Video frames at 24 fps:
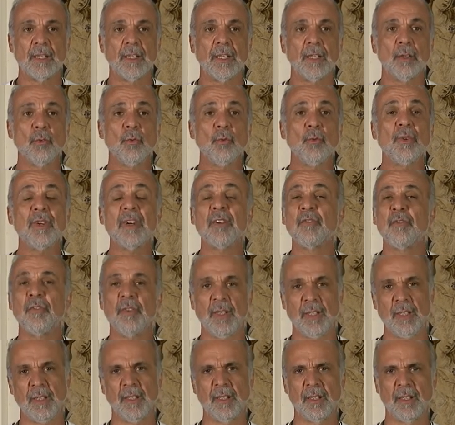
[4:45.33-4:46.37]
Eu nunca
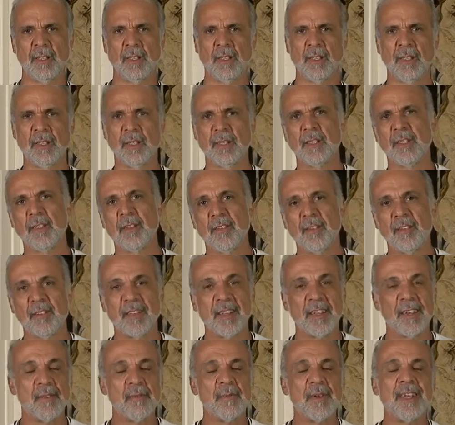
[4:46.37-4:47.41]
vi
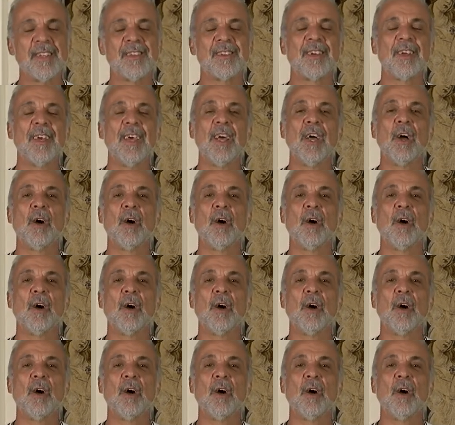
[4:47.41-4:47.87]
Sinceramente,